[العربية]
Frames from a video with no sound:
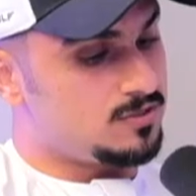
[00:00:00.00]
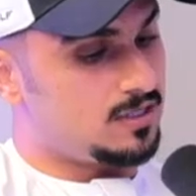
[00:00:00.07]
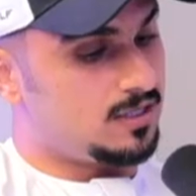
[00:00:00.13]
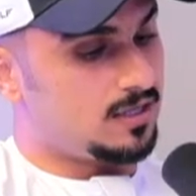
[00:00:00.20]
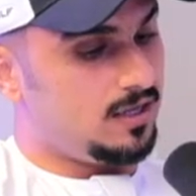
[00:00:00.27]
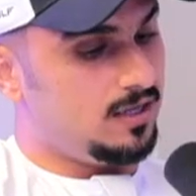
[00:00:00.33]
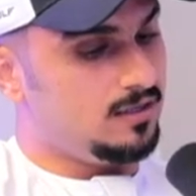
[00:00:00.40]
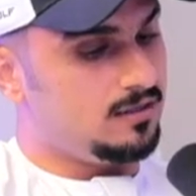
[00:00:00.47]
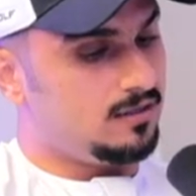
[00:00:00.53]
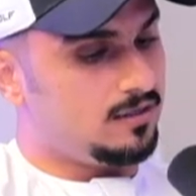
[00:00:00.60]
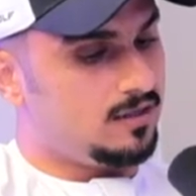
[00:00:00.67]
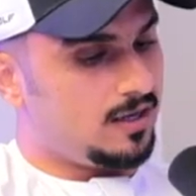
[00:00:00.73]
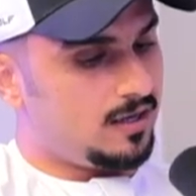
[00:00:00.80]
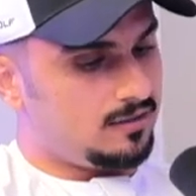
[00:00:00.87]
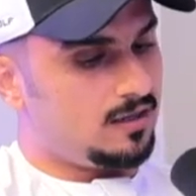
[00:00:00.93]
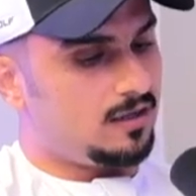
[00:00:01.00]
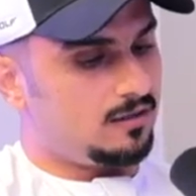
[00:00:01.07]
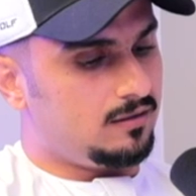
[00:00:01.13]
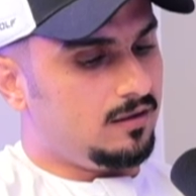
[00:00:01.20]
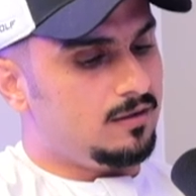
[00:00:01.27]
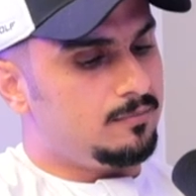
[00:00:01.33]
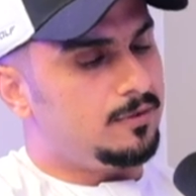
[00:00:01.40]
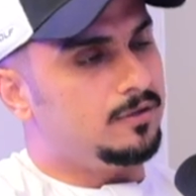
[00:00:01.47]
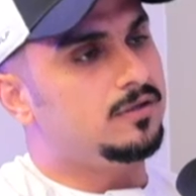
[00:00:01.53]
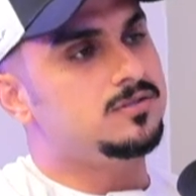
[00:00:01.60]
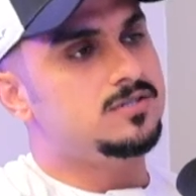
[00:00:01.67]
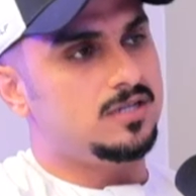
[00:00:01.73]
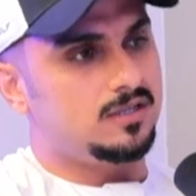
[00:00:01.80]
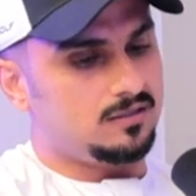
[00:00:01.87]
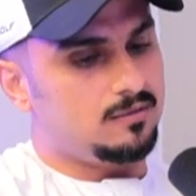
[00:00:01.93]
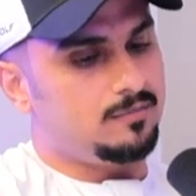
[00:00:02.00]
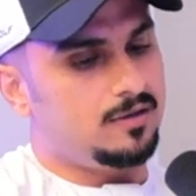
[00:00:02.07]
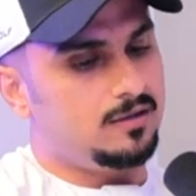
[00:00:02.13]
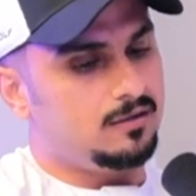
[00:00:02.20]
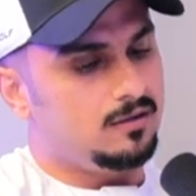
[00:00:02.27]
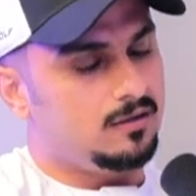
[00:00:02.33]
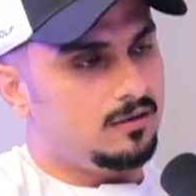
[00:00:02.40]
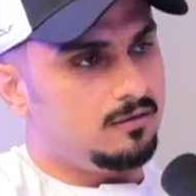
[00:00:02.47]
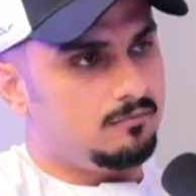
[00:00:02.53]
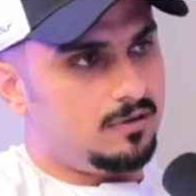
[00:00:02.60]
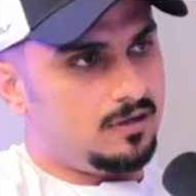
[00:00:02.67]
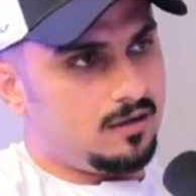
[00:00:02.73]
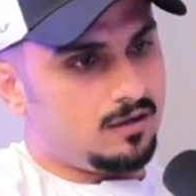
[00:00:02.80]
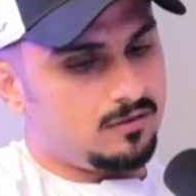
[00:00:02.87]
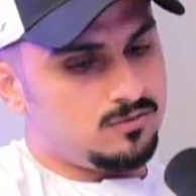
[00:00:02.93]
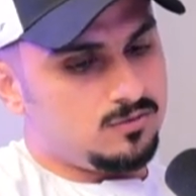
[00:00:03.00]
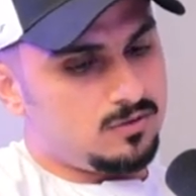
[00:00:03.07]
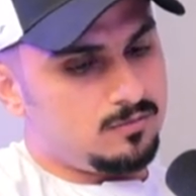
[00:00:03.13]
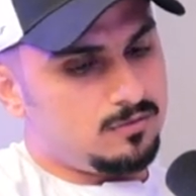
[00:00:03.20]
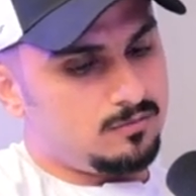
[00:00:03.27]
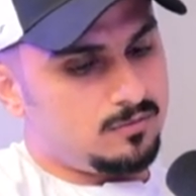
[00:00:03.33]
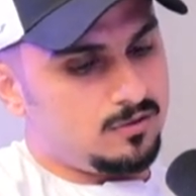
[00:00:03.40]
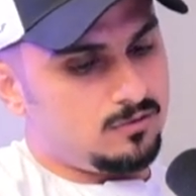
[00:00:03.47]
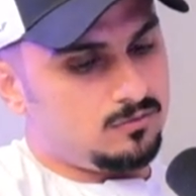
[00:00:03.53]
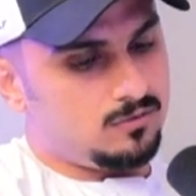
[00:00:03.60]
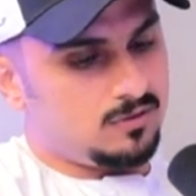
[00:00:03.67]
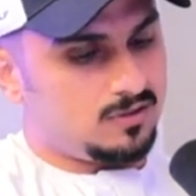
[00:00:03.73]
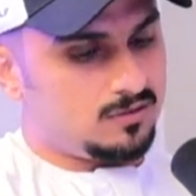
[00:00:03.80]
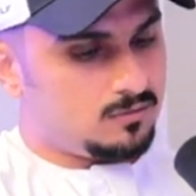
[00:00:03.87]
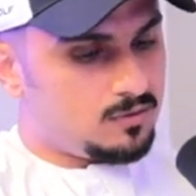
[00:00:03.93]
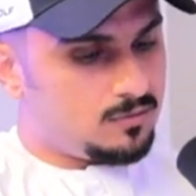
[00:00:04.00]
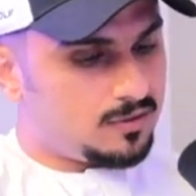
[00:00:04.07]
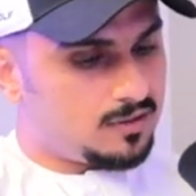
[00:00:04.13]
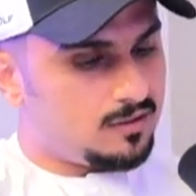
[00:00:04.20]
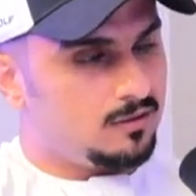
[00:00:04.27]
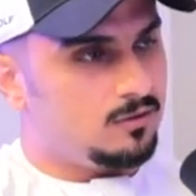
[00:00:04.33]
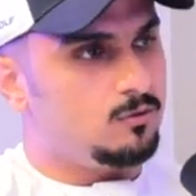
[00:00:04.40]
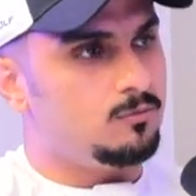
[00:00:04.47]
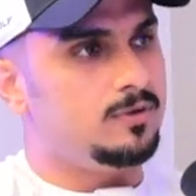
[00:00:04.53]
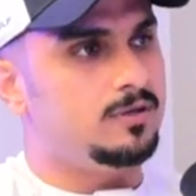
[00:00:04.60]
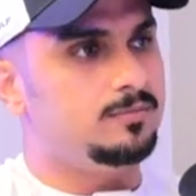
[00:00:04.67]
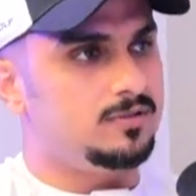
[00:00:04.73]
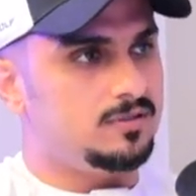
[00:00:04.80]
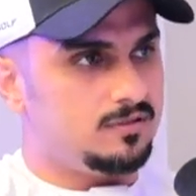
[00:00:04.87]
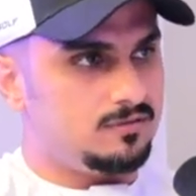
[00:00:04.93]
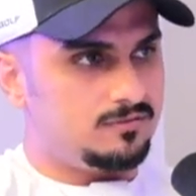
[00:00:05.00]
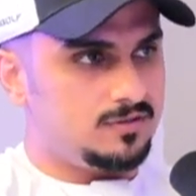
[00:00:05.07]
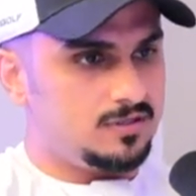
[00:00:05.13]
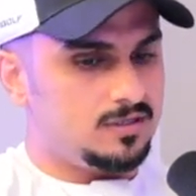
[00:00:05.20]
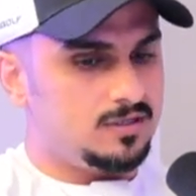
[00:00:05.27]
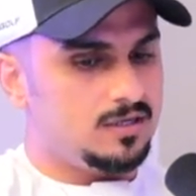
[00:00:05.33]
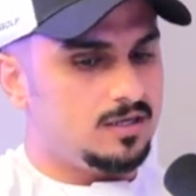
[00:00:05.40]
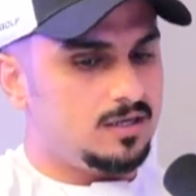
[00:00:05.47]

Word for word: ساره الحين كاداء نحن بنرجع طبعا بناخذ شوي مثل ما يقولون خطوه ورا وبنبتدي في